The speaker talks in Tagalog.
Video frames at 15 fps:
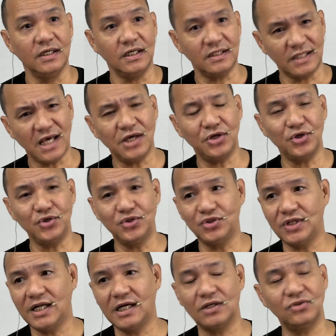I-thank you nyo
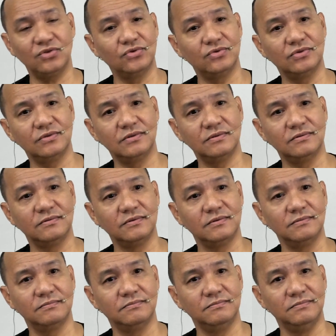na lang tong
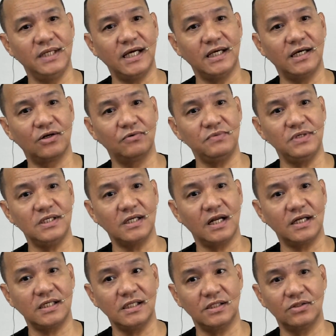BIR
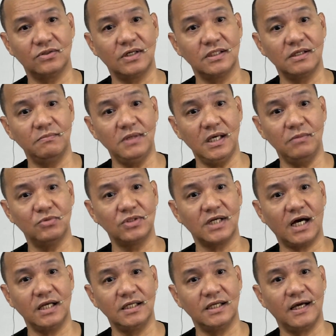officials na to at sabihin mo
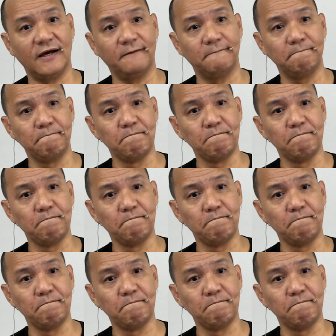sa kanya